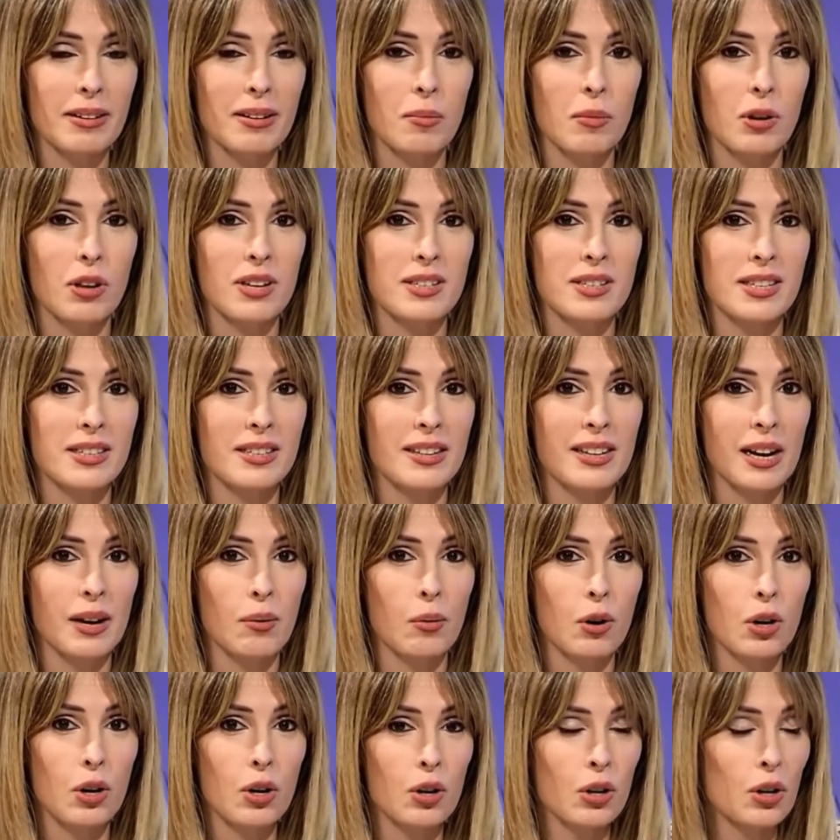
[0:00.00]
hablábamos de
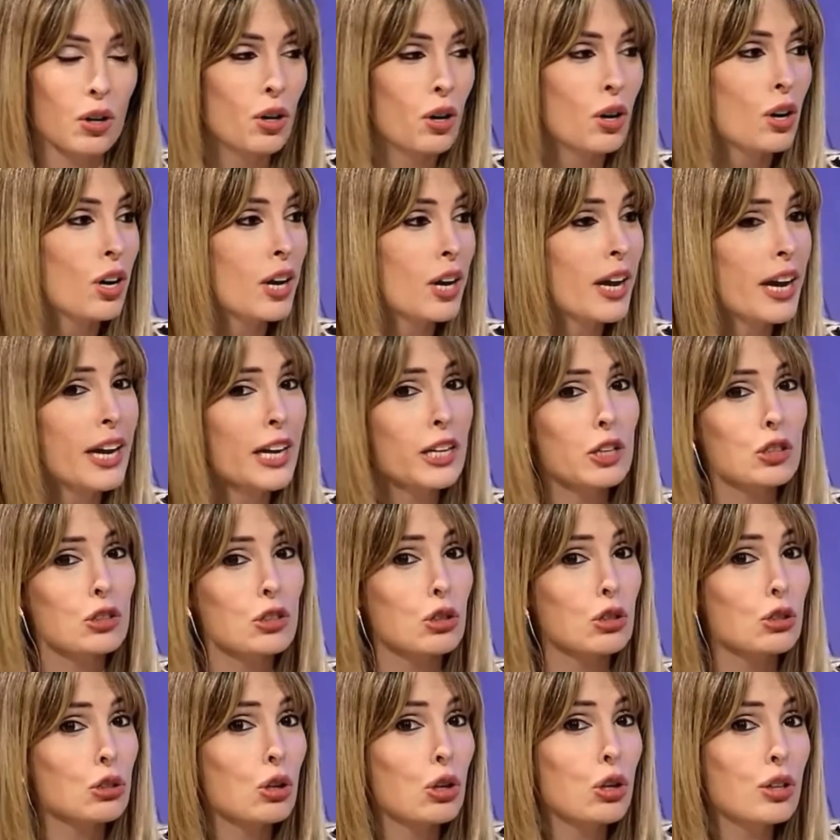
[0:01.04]
Cecilia Boloco, en
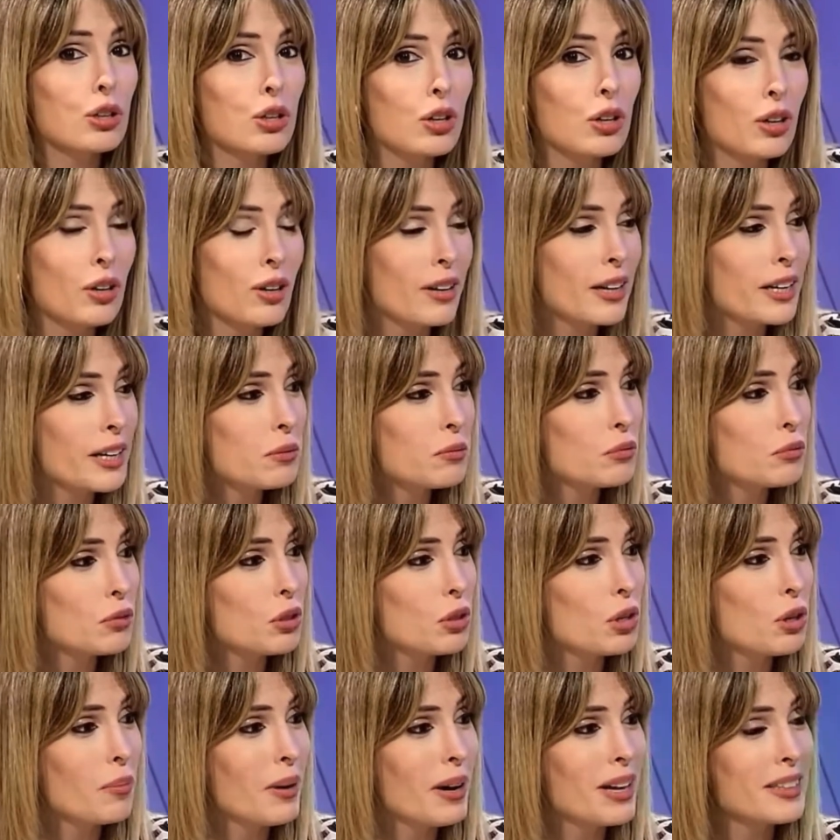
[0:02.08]
otro tono, en un
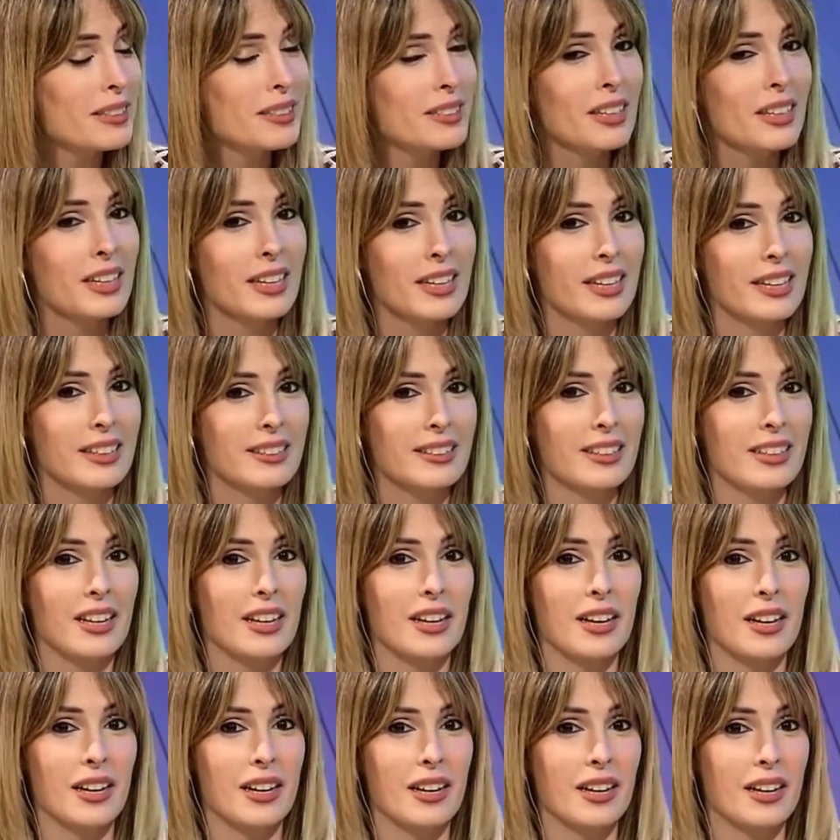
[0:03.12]
tono más,
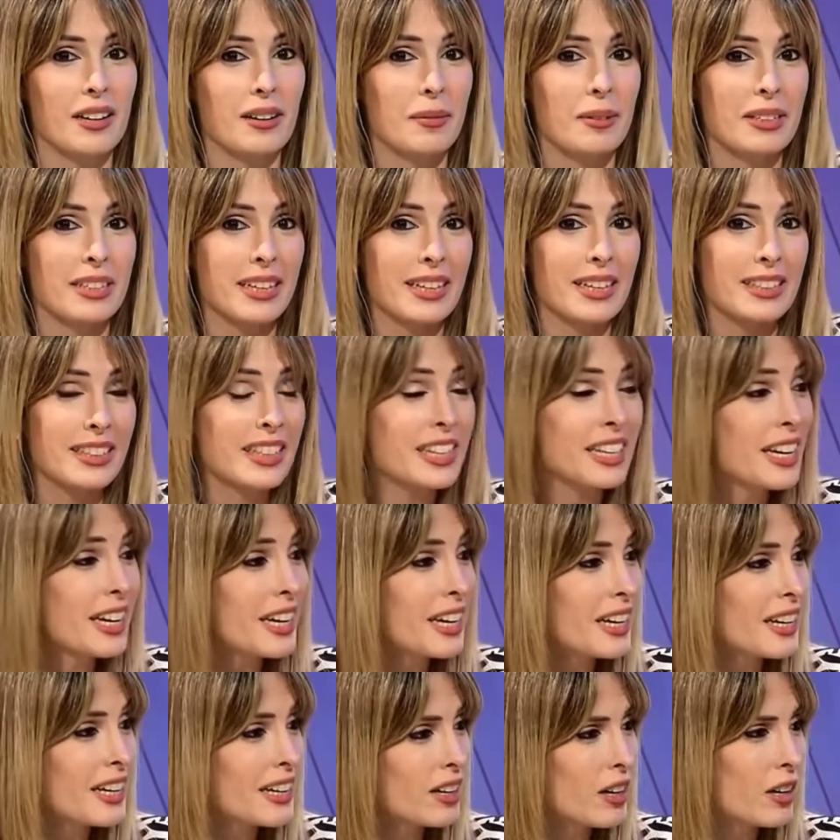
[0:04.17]
este, viste
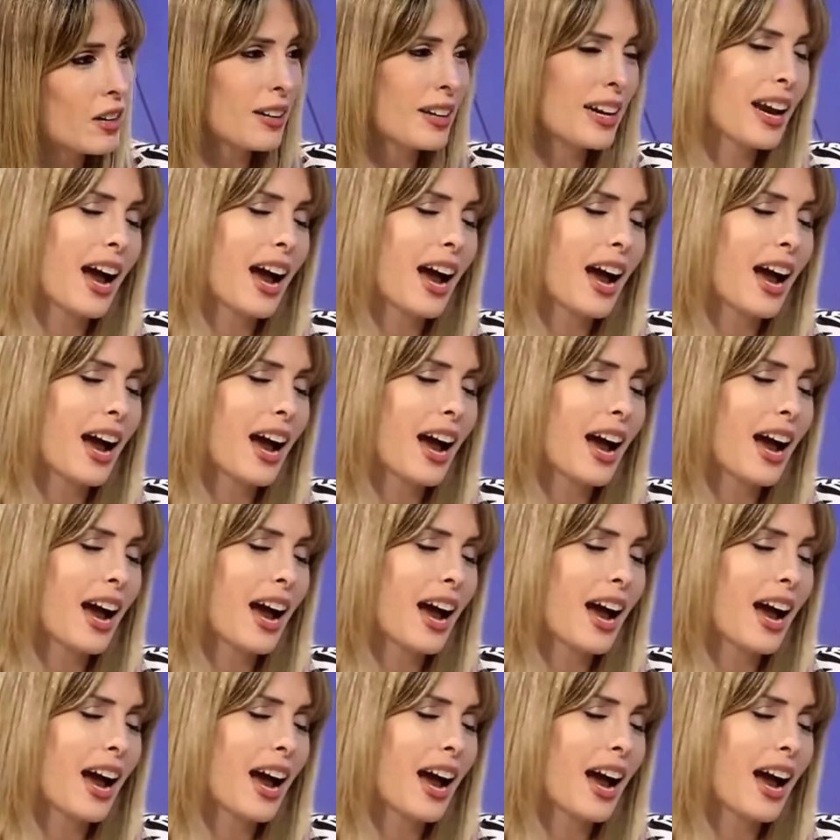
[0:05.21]
Coloquial.